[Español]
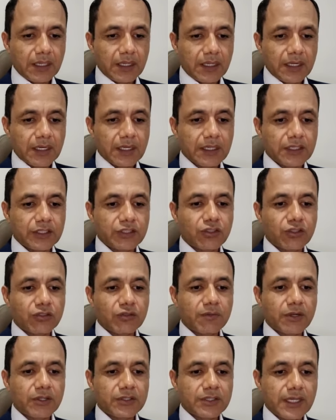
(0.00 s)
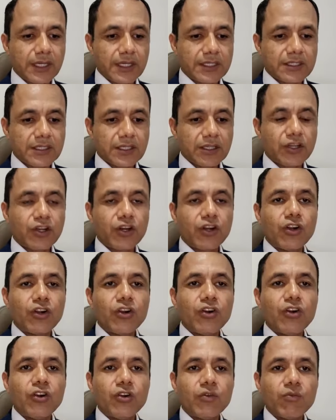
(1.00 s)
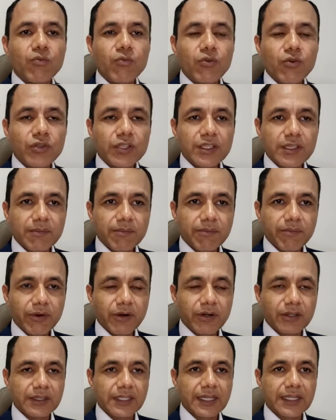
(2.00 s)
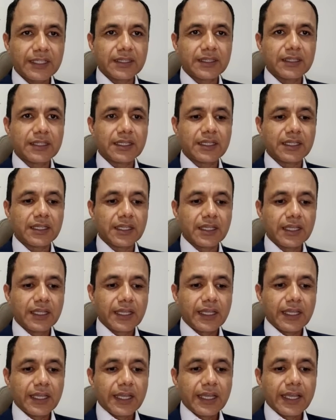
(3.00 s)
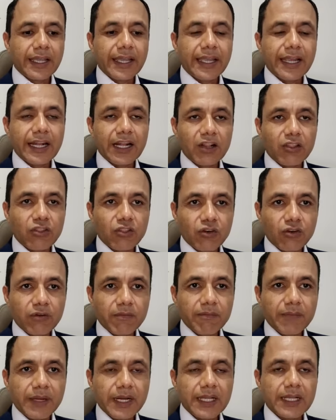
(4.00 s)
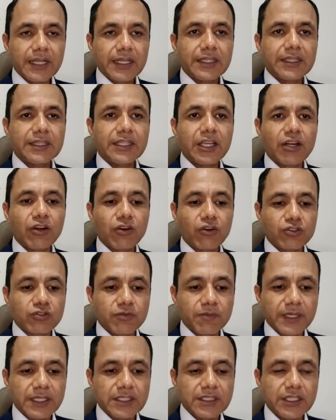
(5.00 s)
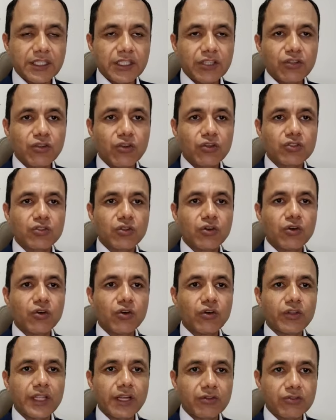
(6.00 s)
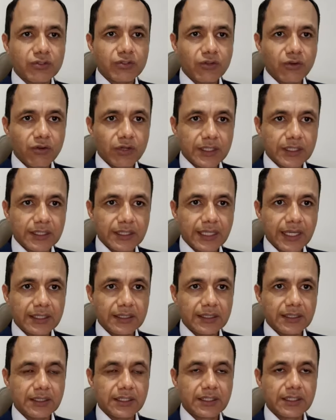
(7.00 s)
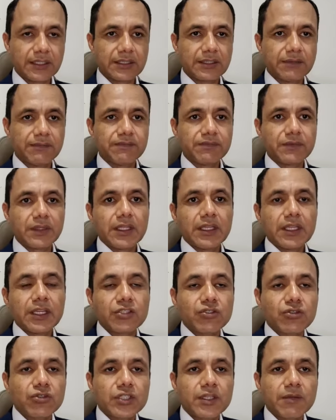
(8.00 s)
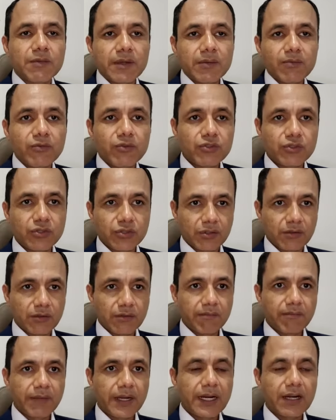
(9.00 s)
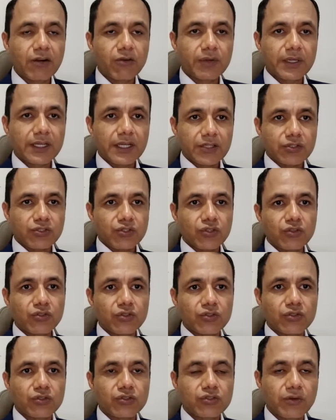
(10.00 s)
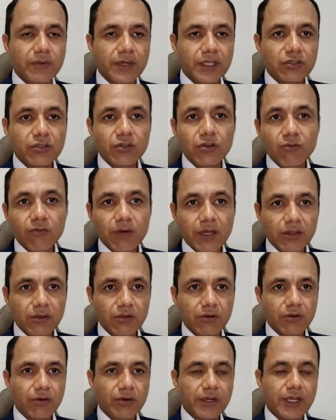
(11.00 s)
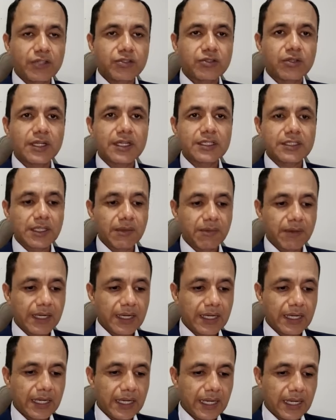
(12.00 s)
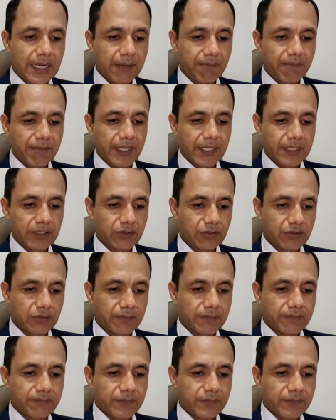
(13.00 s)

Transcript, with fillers: Requisito número 6, muy importante, el nombre de los vecinos o de los colindantes. Esto sirve mucho para la ubicación, sobre todo cuando el solar se va a pleito.